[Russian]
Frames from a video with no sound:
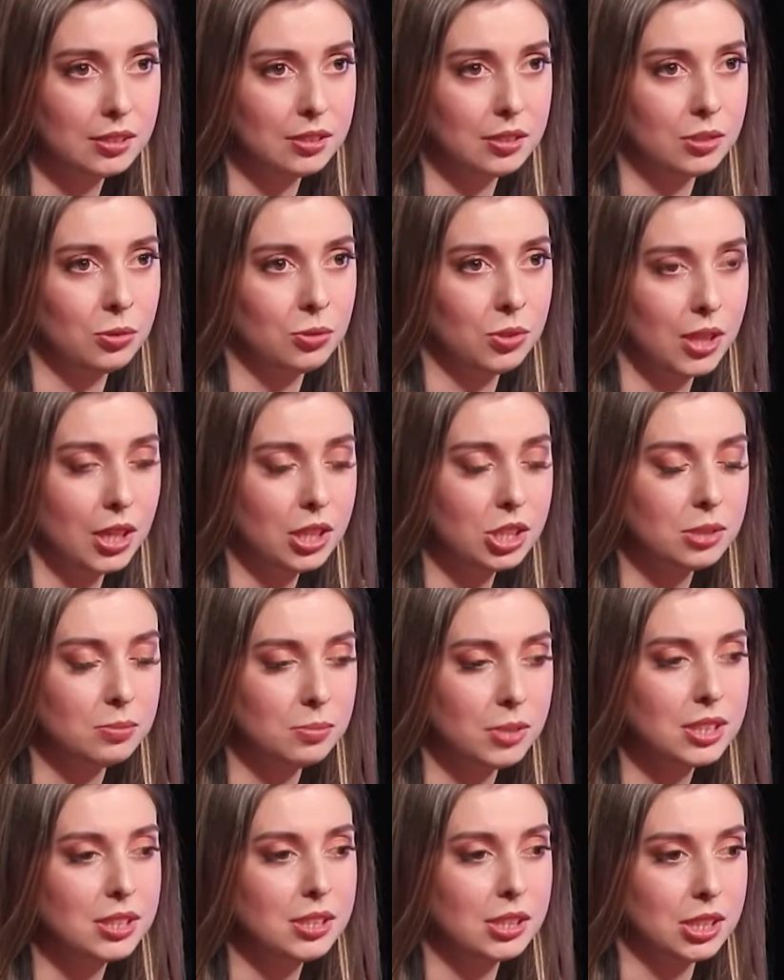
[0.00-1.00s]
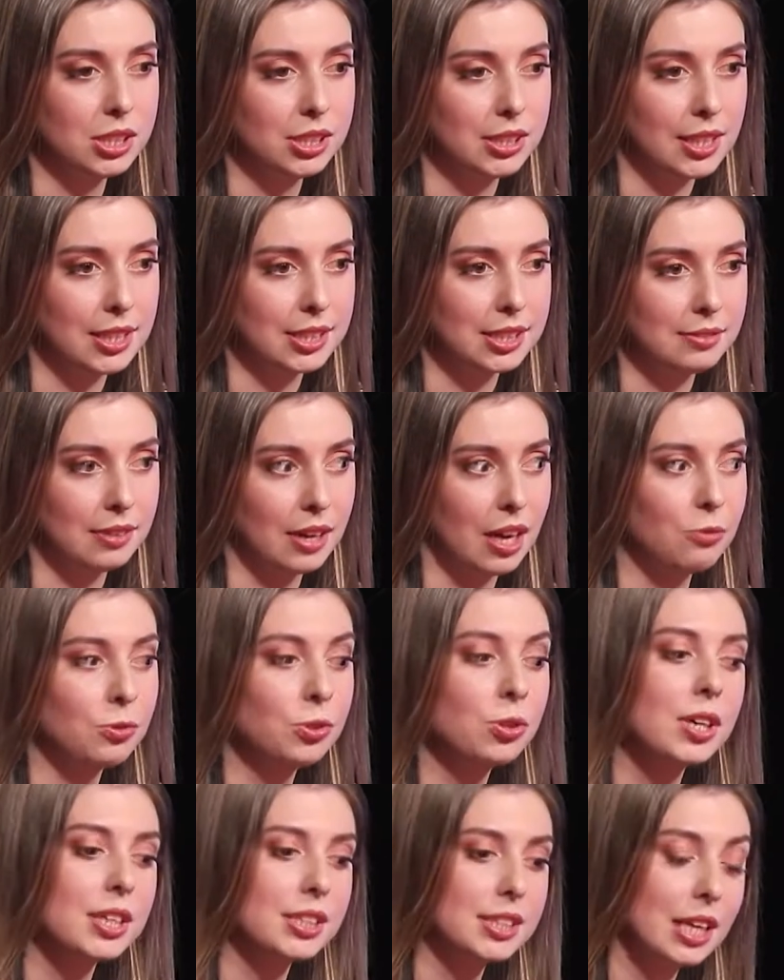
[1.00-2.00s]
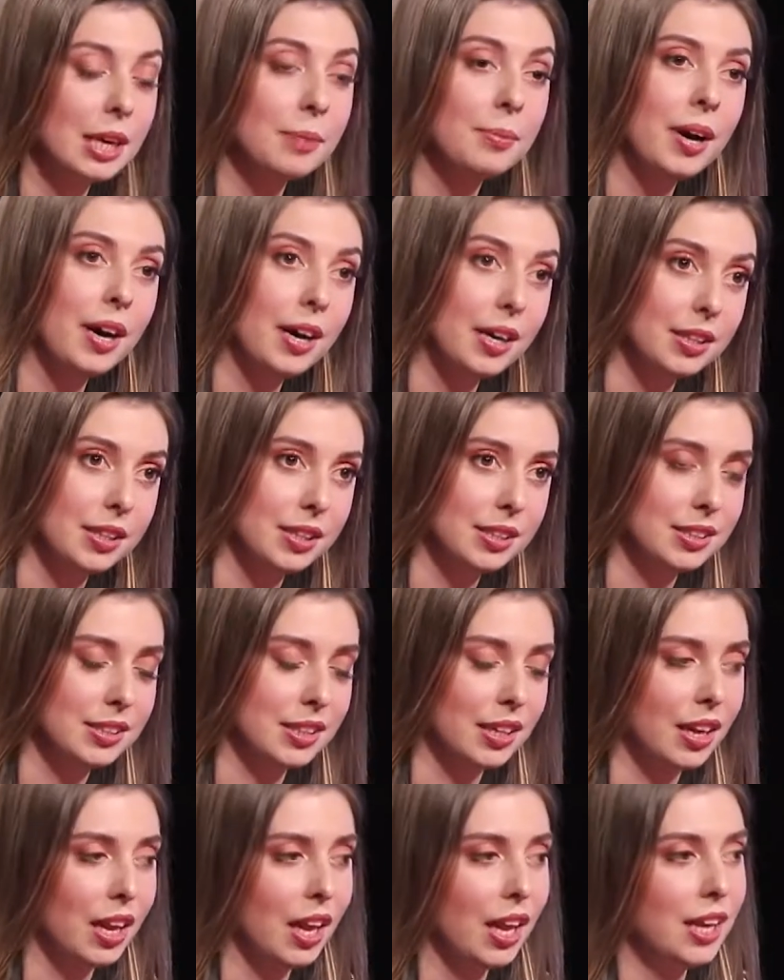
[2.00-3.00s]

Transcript: э, о нашем месте жительства, ну, касаемо адреса.